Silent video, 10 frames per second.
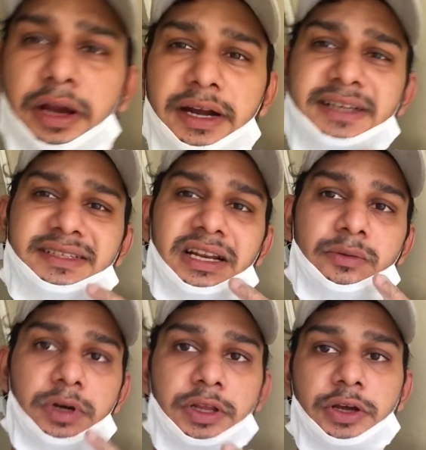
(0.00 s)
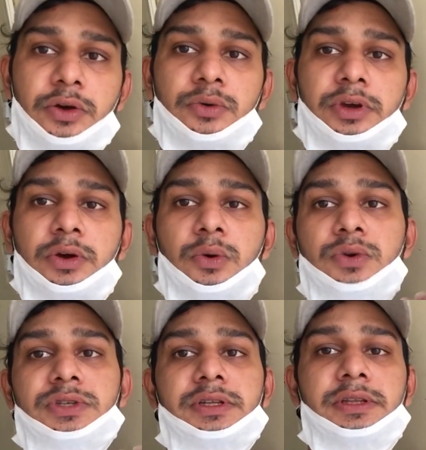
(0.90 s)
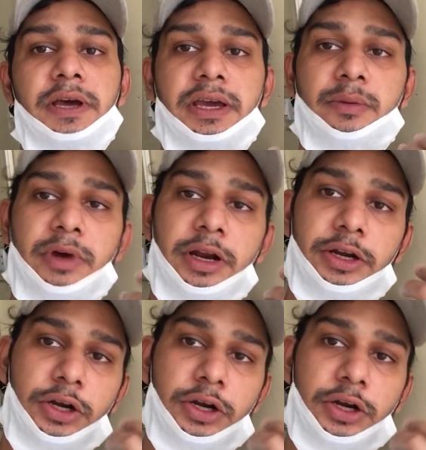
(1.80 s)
एक डिस्क्लेमर दे रहा हूँ कि हो सकता है कि मैंने